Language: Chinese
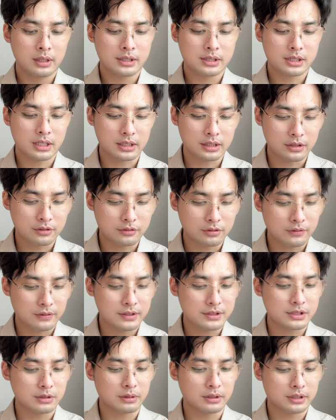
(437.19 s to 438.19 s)
这样的做法
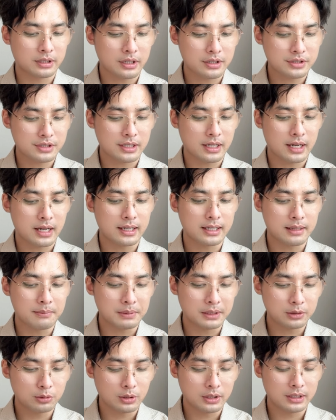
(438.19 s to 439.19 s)
只会挑起两岸人
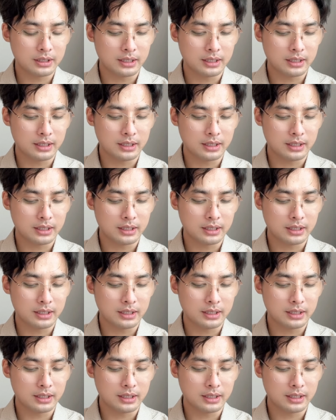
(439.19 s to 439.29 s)
民对